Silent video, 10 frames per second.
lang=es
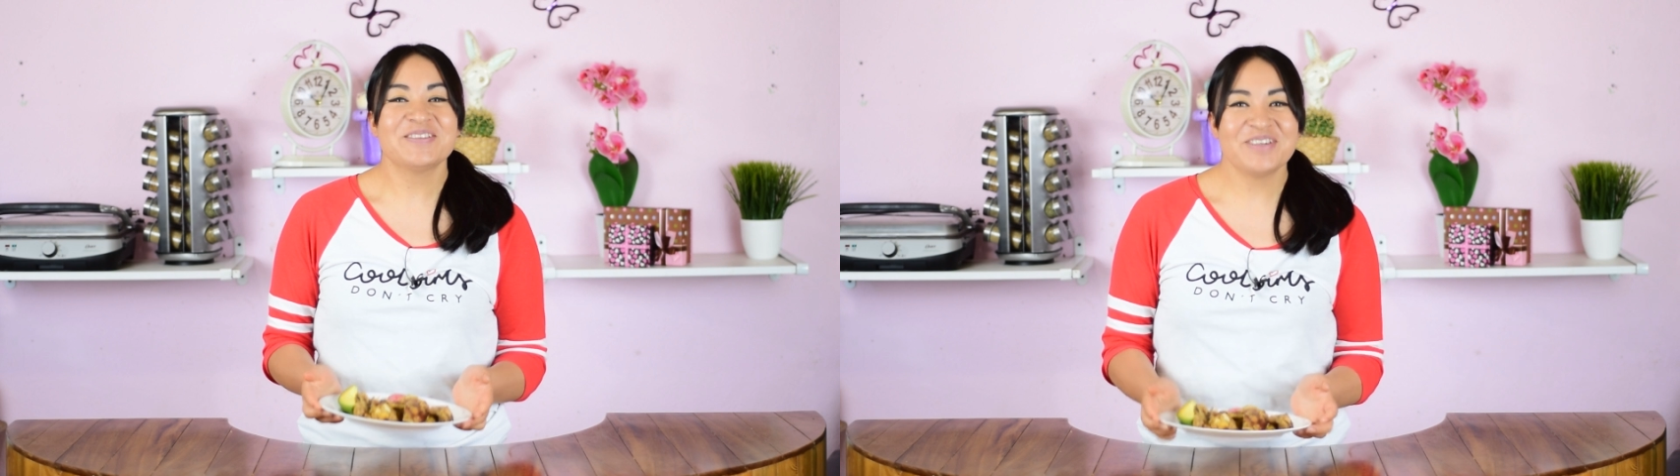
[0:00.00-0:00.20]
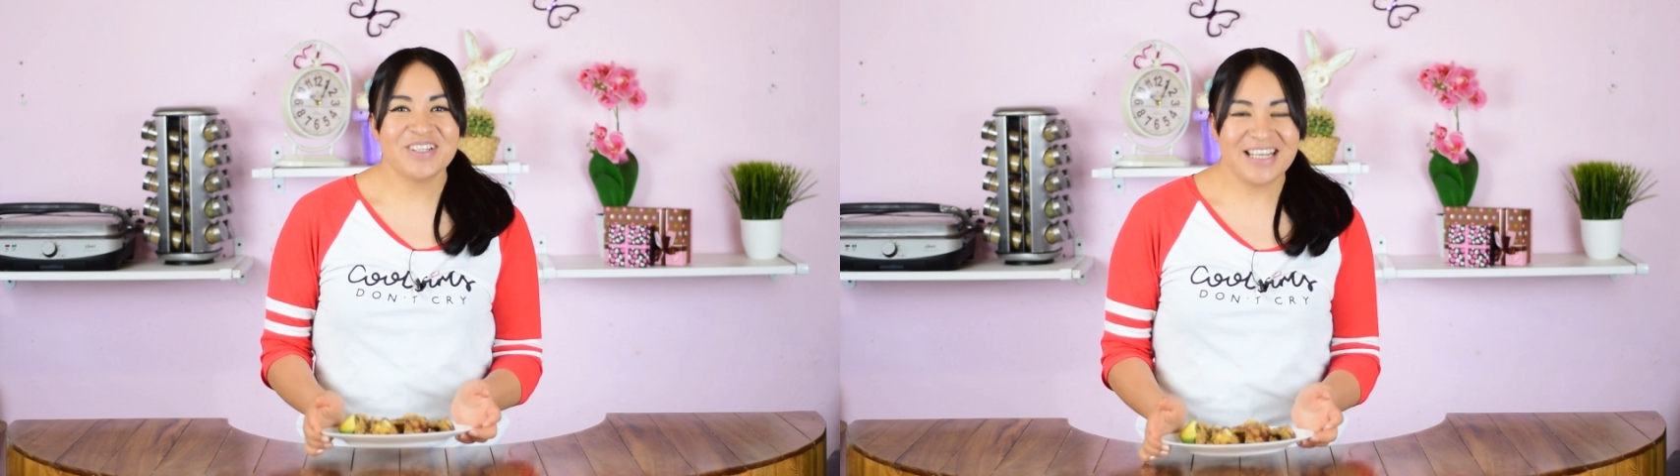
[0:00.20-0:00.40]

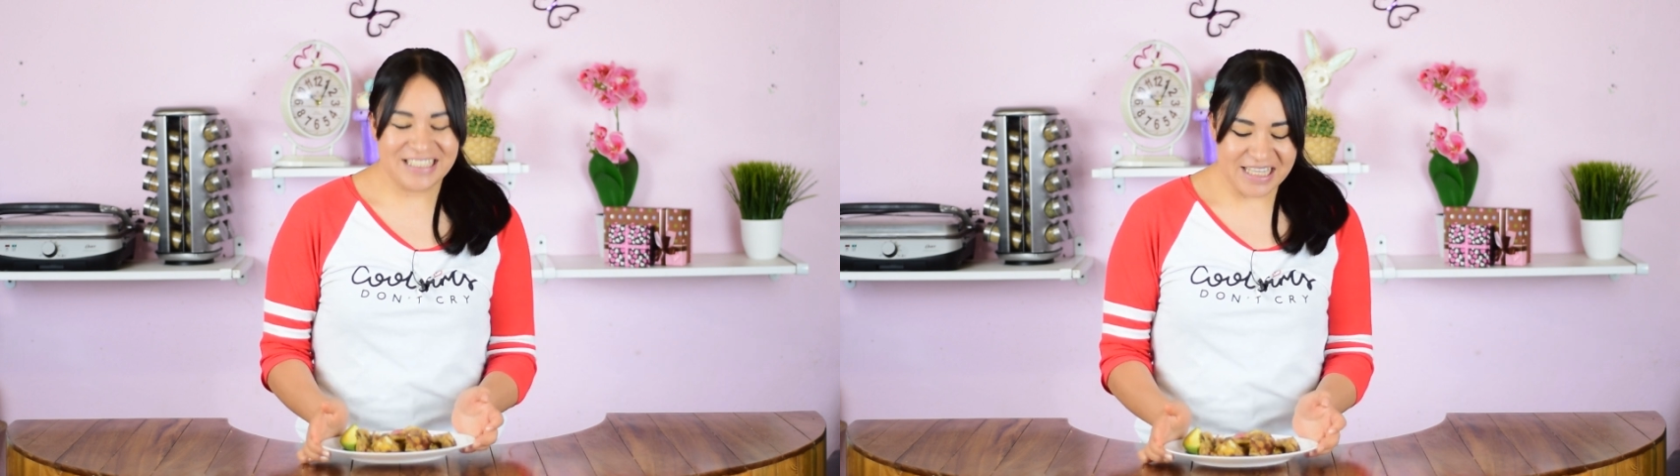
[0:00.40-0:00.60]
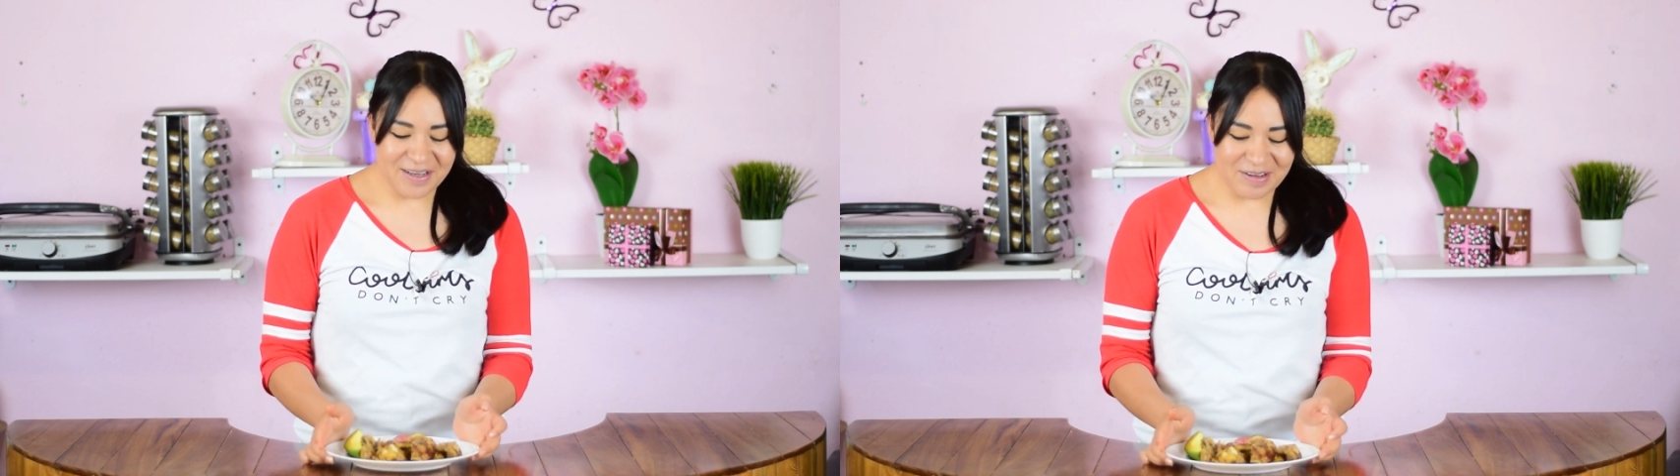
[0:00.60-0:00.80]
espero que
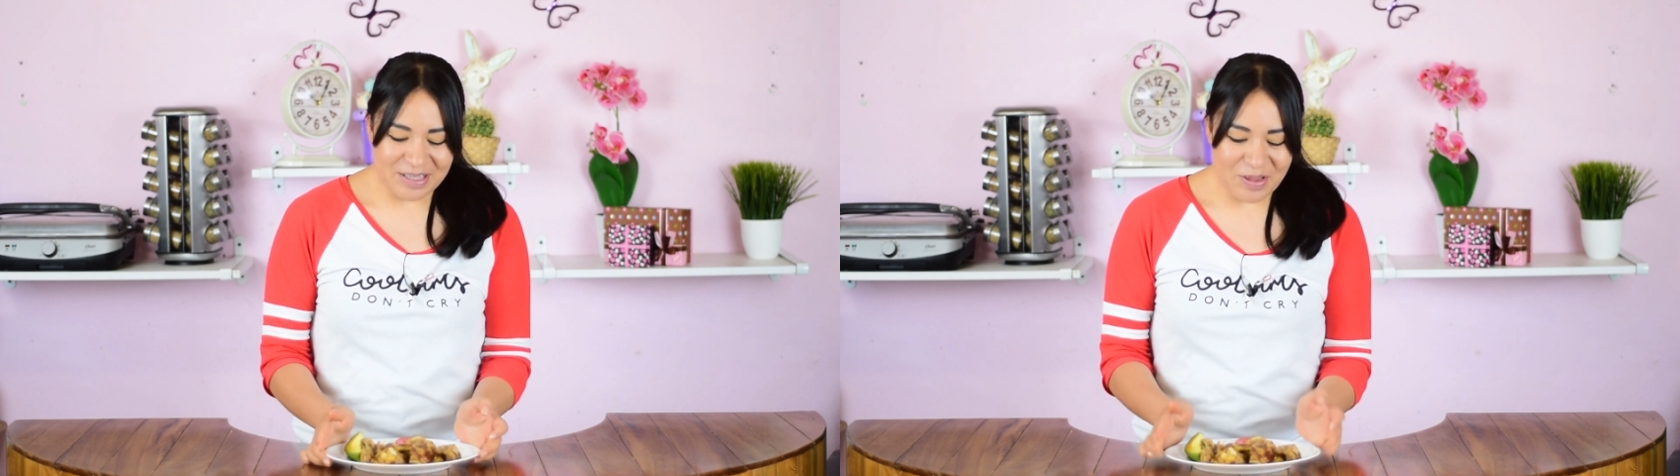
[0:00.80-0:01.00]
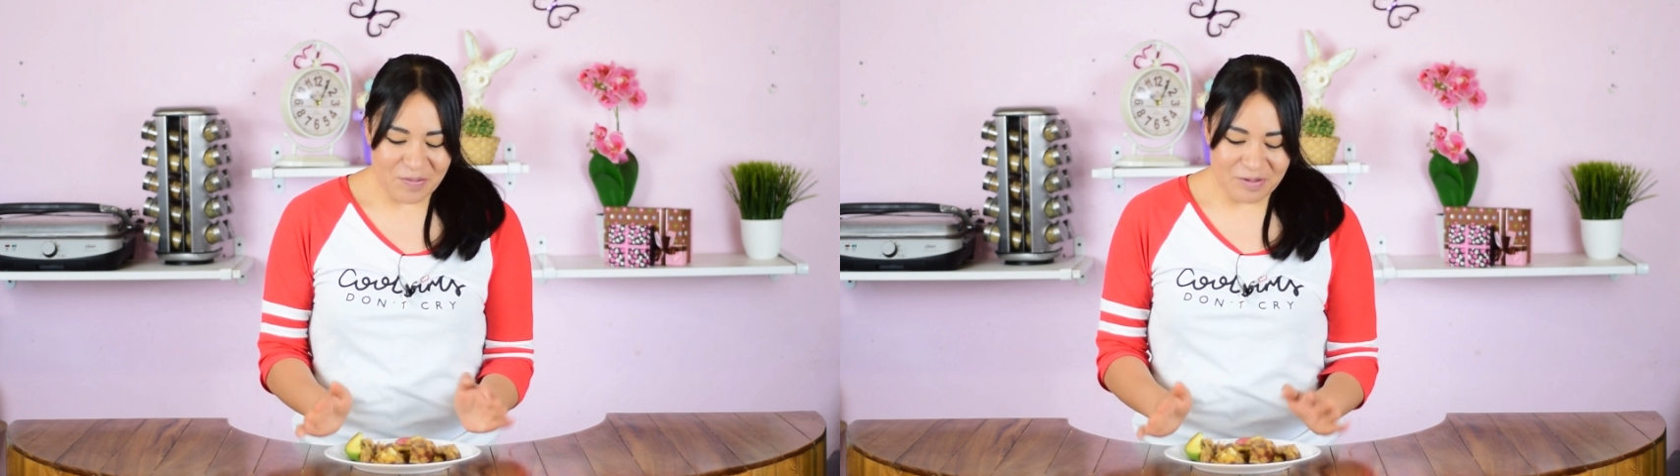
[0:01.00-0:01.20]
les haya
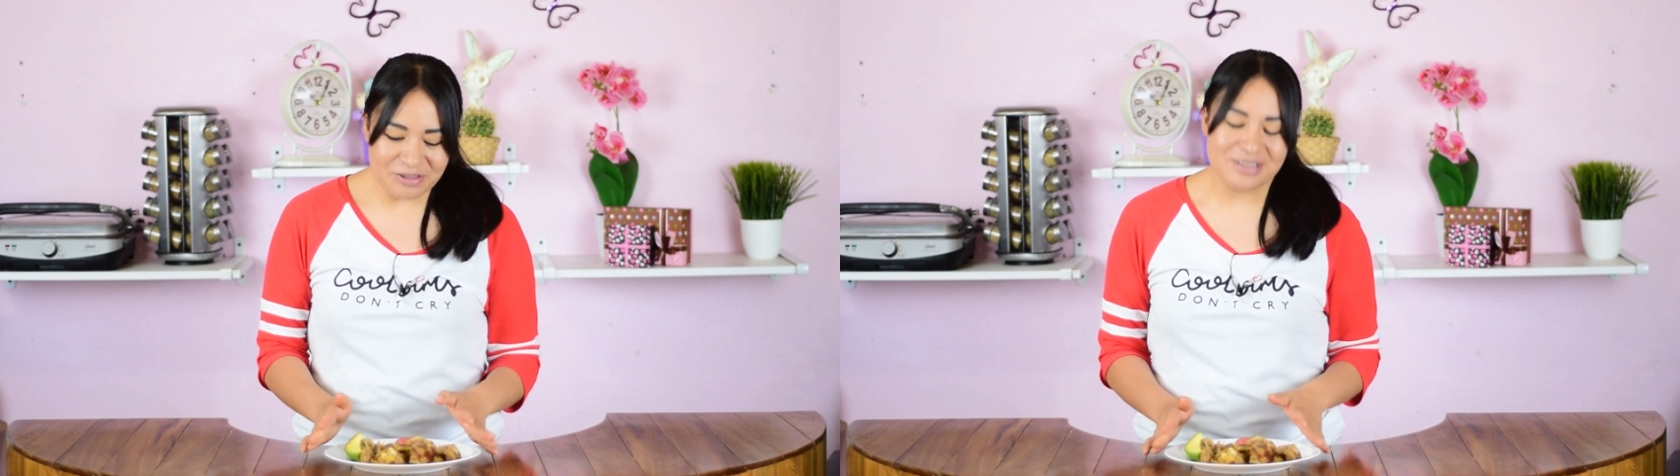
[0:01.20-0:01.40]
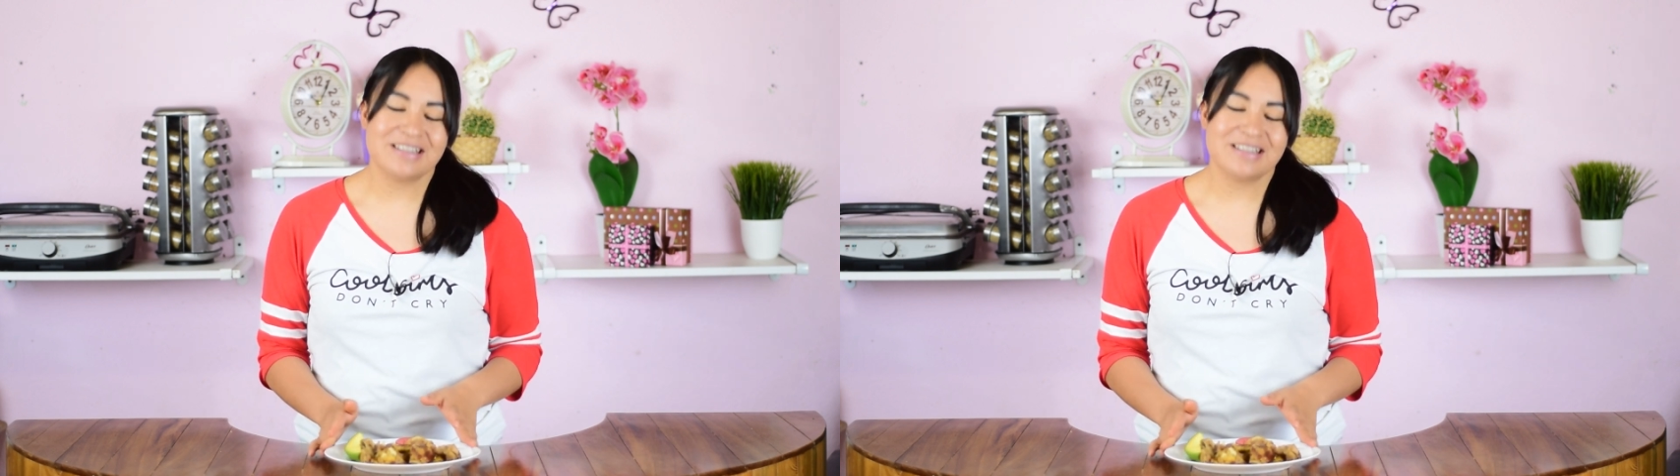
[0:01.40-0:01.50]
gustado mucho